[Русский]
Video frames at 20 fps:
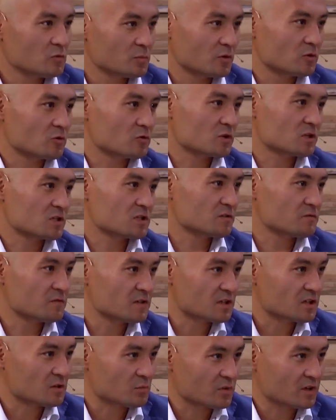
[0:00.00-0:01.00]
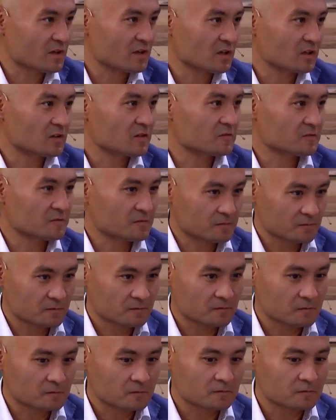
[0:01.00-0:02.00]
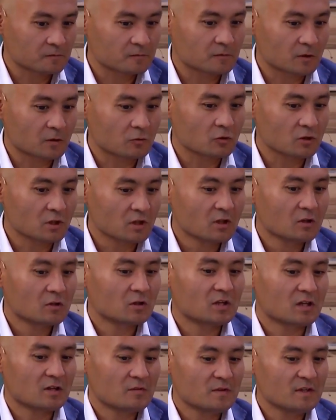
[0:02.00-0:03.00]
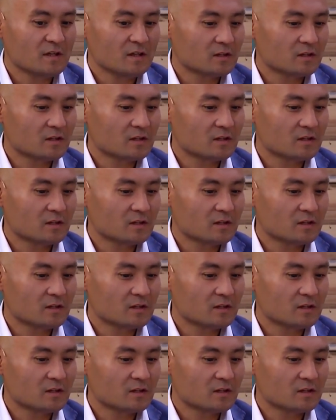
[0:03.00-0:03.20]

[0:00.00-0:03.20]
погружаться в этот проект, в такой. И для меня